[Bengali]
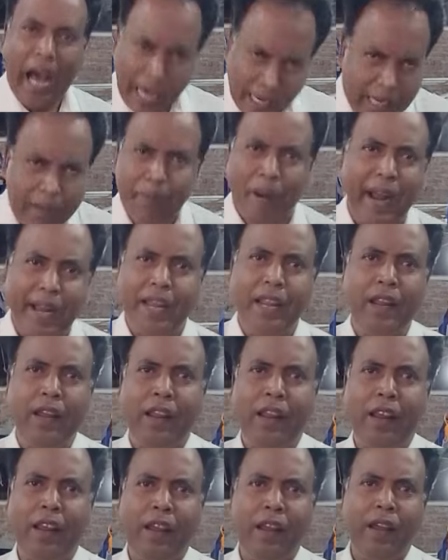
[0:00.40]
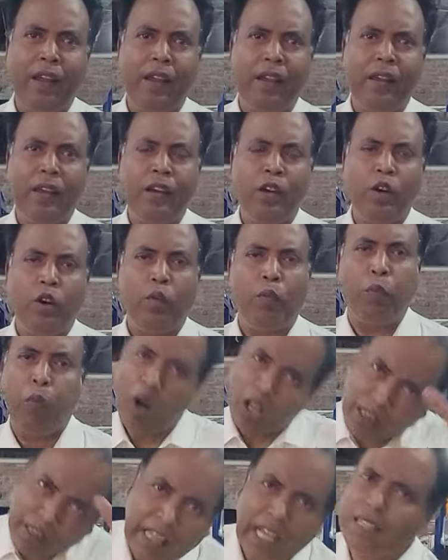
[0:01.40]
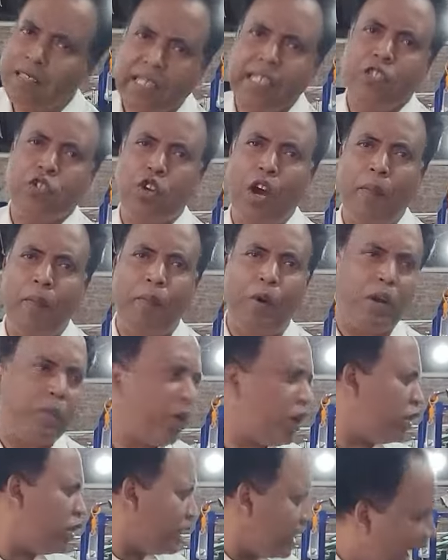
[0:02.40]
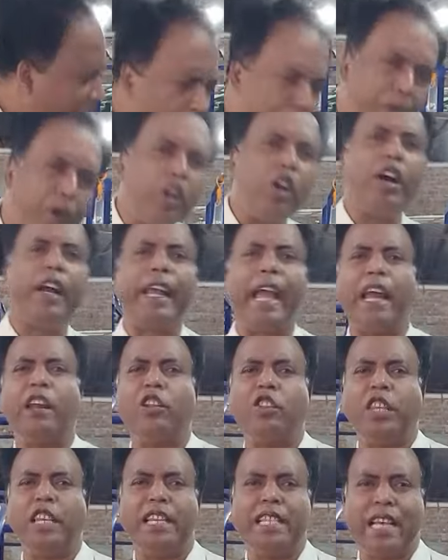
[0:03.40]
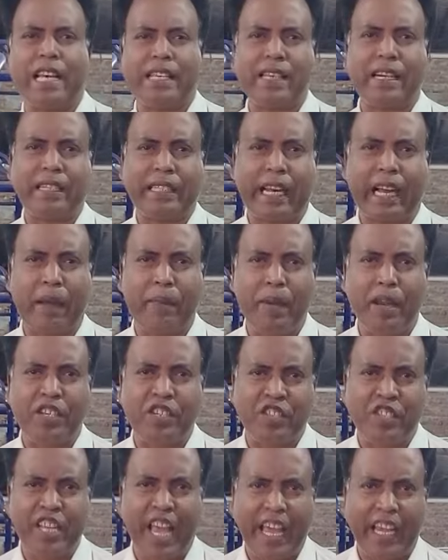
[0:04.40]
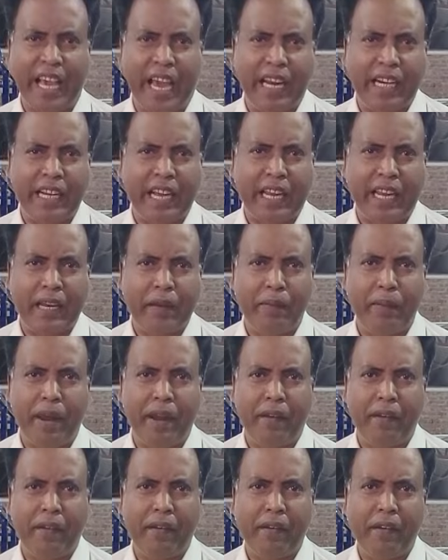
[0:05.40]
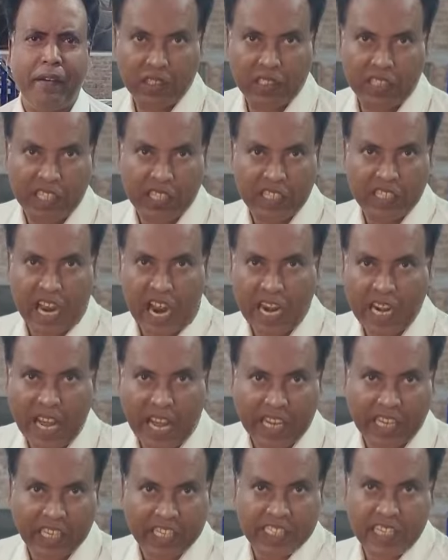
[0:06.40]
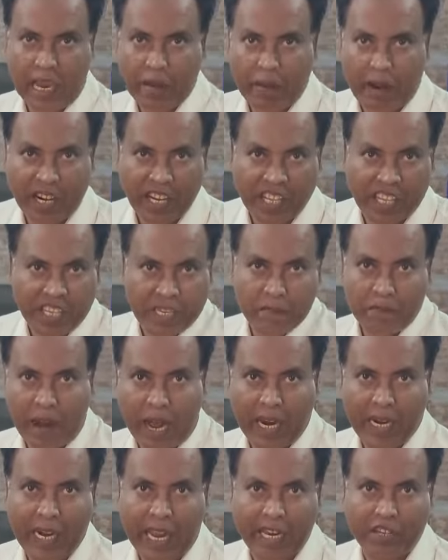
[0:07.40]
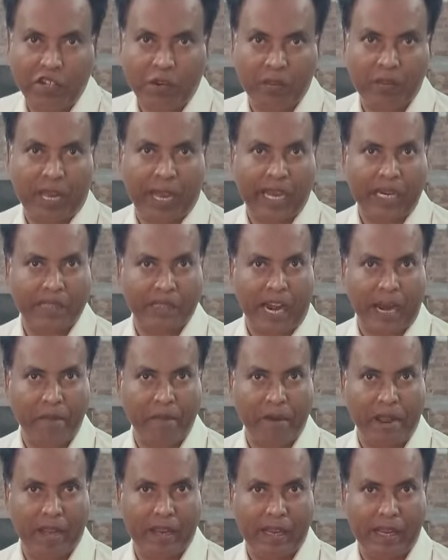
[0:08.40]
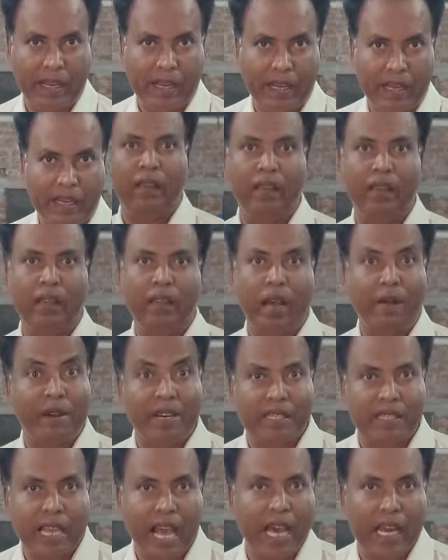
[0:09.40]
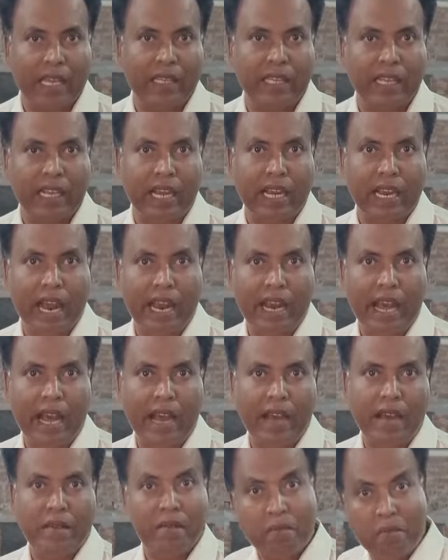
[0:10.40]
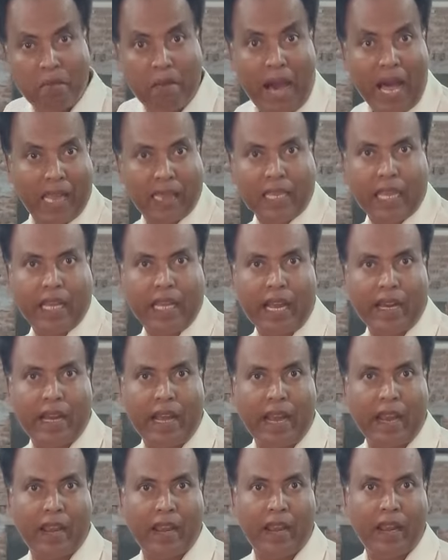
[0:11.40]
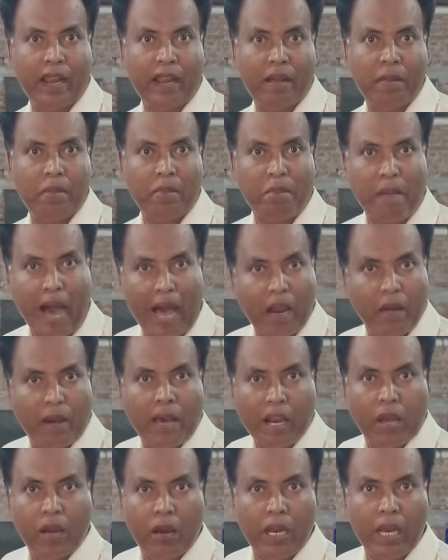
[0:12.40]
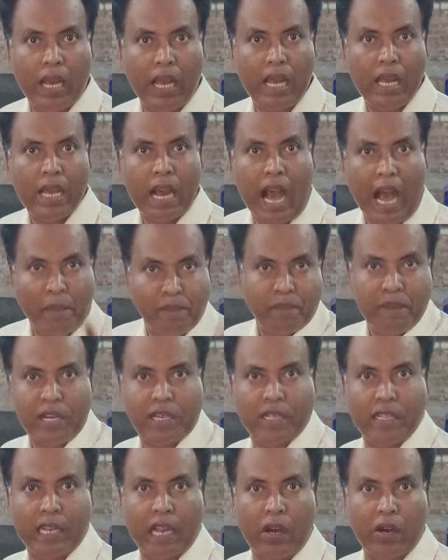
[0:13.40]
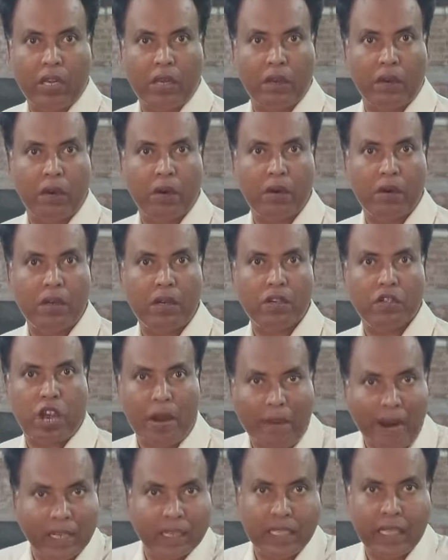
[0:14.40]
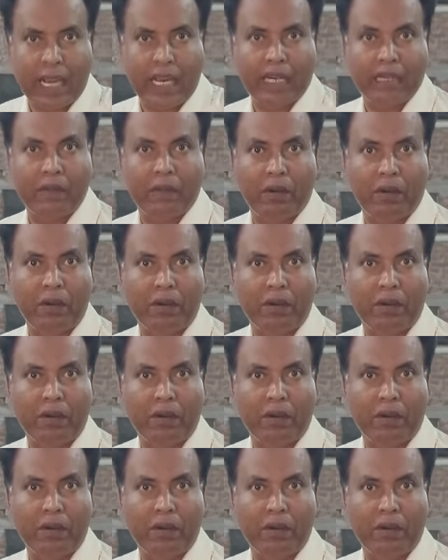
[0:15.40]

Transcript: আরে ভাই বলতাছি পর্ব তারপরে কেন তিরিশ হাজার টাকা বেশি দিয়ে গাড়িটা কিনবেন কি চায়না কি জাপানি কি বাংলা এইসব দেখার টাইম নেই কা আমার চেহারা দেখা নেয় না মাল দেখা নেয় মাল ভালো হইলে আপনার থেকেও নিব সবার থেকে নিব